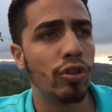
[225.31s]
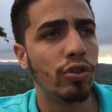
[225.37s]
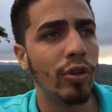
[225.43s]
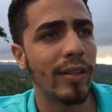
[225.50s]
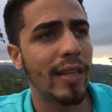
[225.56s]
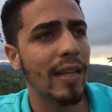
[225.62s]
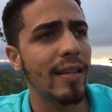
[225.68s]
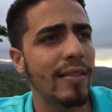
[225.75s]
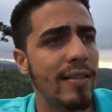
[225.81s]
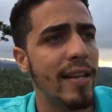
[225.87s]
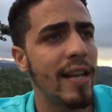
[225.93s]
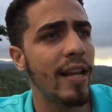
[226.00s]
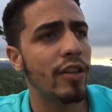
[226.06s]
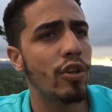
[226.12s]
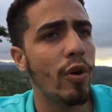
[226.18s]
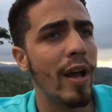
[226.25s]
tú estás
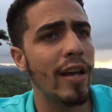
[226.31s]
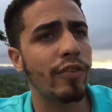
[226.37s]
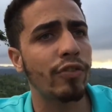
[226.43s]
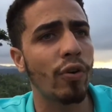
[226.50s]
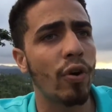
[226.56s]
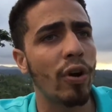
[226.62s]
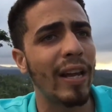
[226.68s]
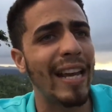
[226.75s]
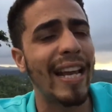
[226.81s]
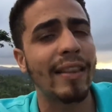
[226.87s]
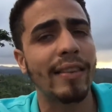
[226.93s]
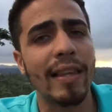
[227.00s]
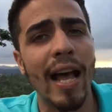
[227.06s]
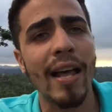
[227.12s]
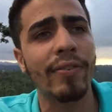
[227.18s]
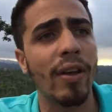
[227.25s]
decidiendo eso y
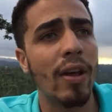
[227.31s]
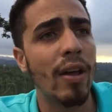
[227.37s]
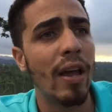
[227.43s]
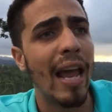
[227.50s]
estás